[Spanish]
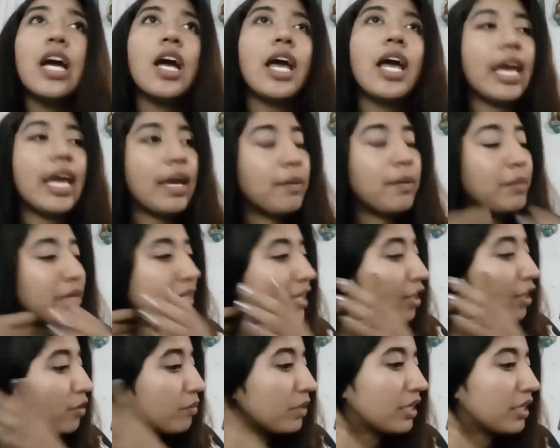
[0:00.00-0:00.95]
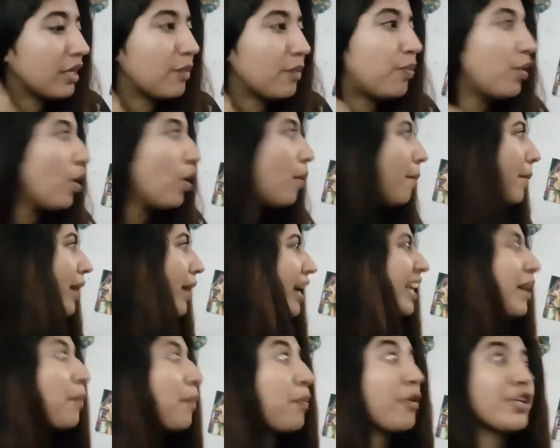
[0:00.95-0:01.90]
Eh, me dieron mi
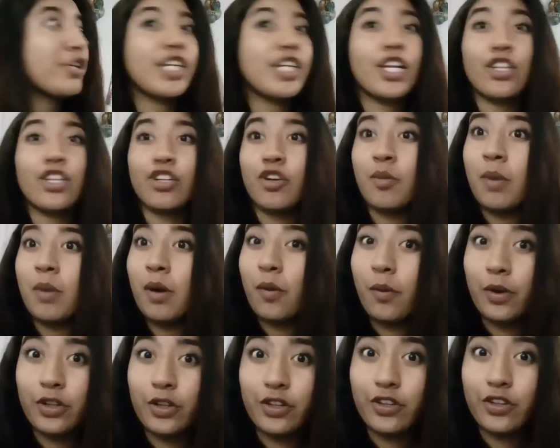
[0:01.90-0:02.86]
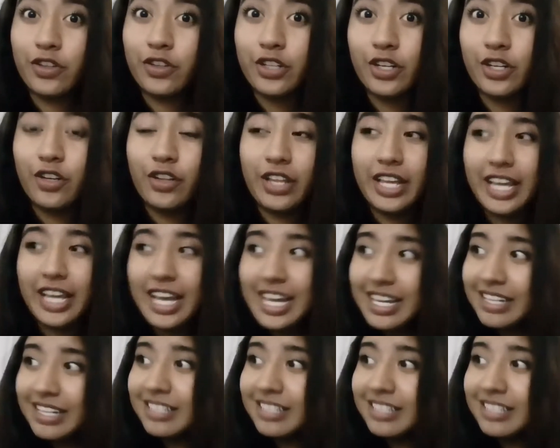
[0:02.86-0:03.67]
diploma, que por cierto no me acuerdo dónde lo dejé.